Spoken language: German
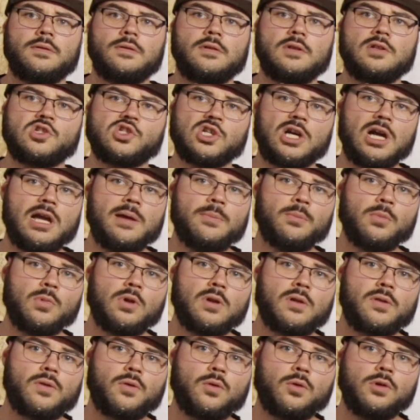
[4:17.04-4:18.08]
Die Scheiben
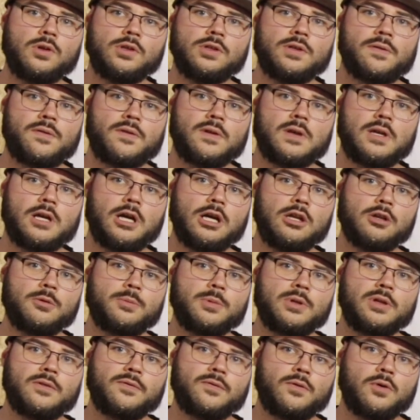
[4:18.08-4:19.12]
als solches, egal
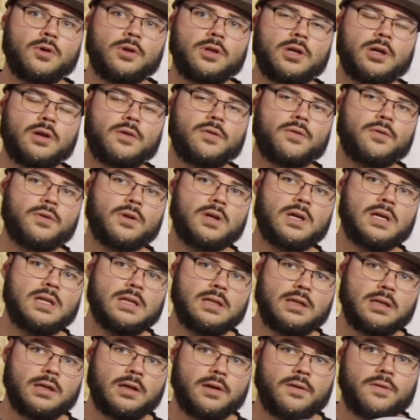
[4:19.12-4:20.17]
ob der Vorderachse oder
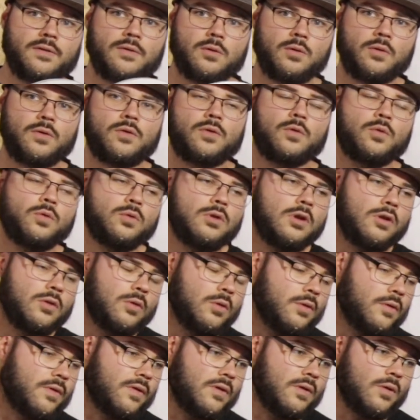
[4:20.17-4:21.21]
Hinterachse, kosten
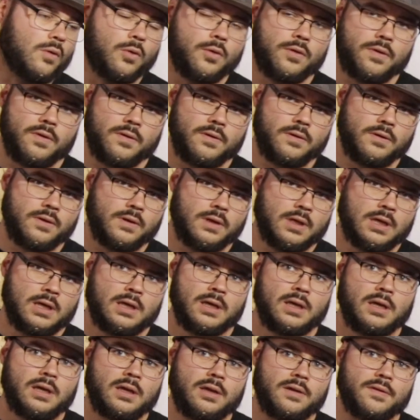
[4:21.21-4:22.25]
119,90.
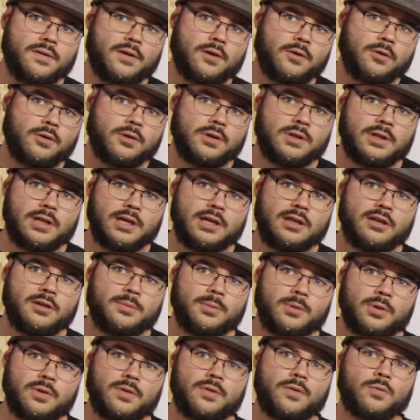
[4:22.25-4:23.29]
Ich sage euch gleich
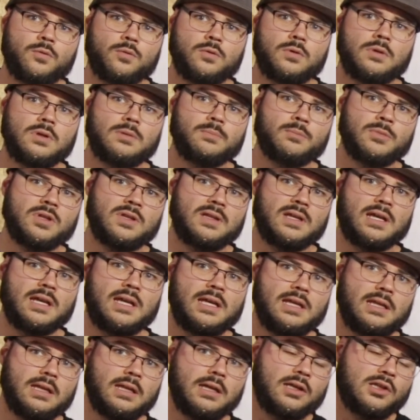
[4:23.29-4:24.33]
aber hinzu, mit der
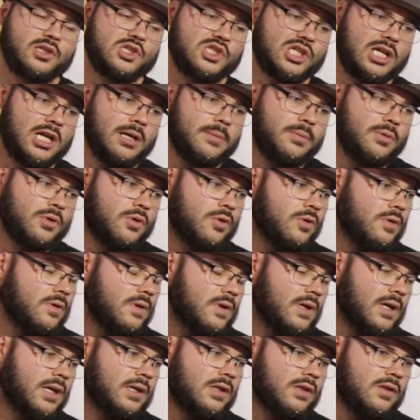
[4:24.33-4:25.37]
hinteren Scheibe könnt
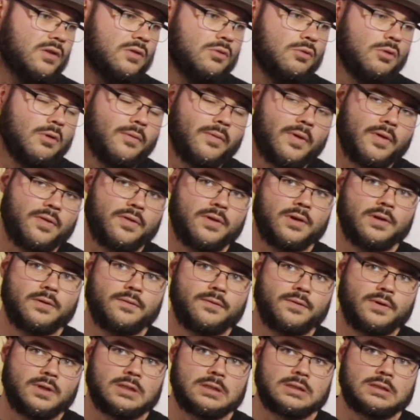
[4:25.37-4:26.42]
ihr eigentlich nur was
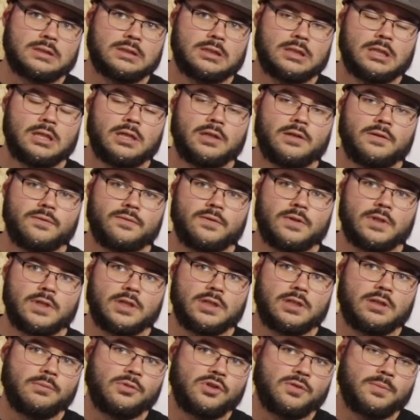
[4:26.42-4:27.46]
anfangen, wenn
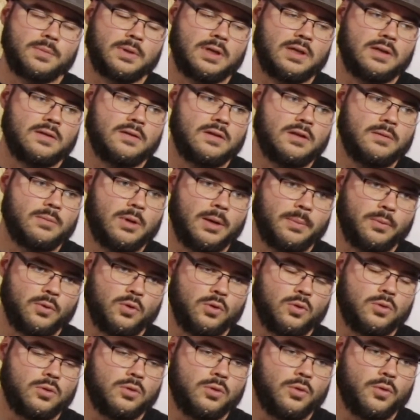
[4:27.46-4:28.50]
ihr dementsprechend die
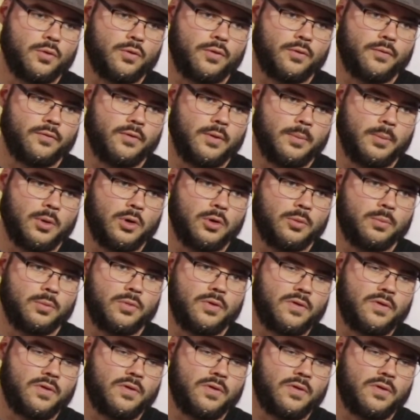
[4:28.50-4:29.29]
Mapco-Lösung verbaut.